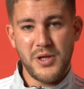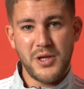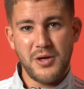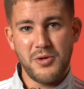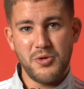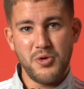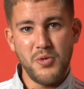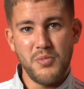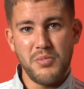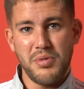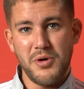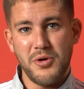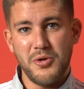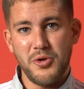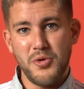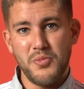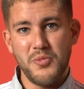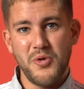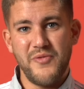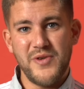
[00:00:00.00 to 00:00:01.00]
être de bonne,
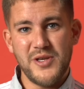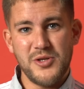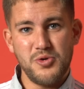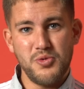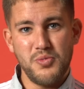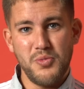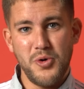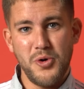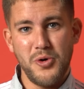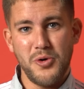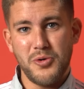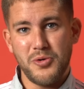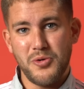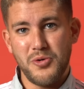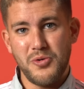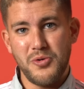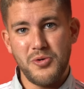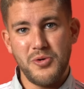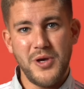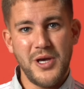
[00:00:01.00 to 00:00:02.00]
de mauvaise humeur,
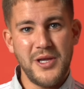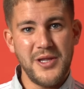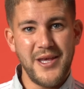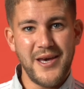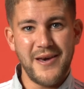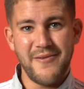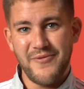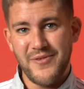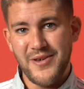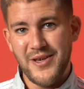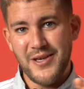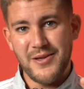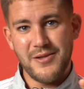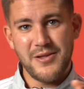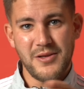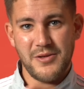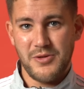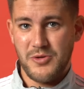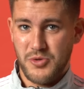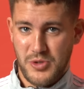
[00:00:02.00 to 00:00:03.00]
de énervé,
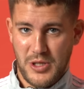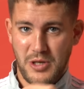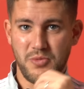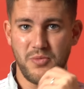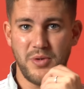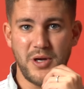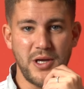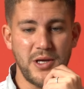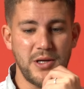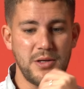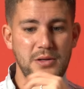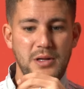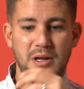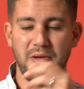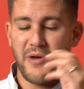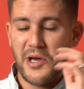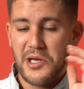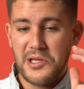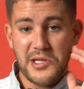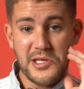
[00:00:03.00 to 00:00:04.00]
as compris. La
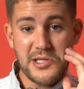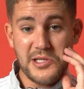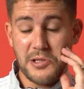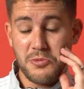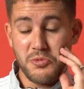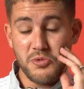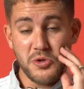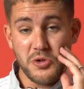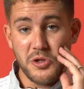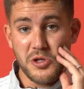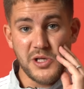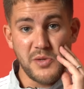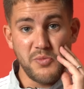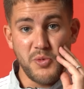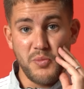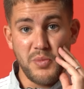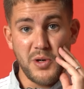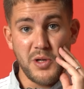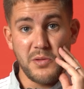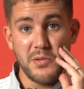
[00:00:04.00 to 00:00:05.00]
variété, t'es toujours dans un
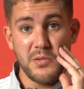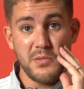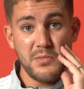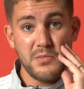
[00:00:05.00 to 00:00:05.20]
bon plan.